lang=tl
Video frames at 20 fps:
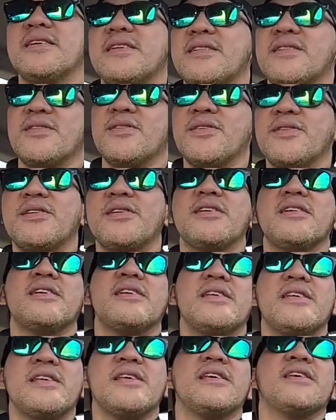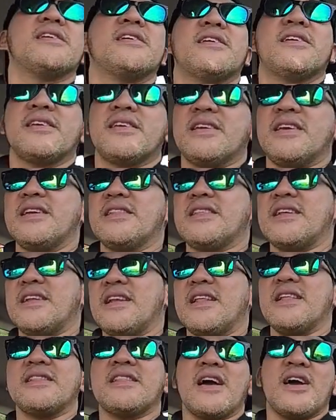No? kita na
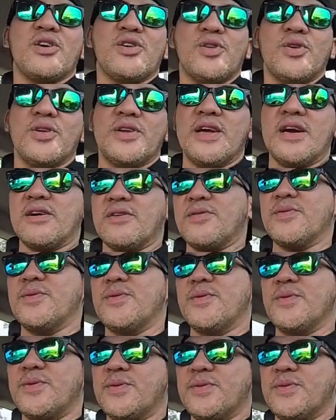lang tayo doon ha kung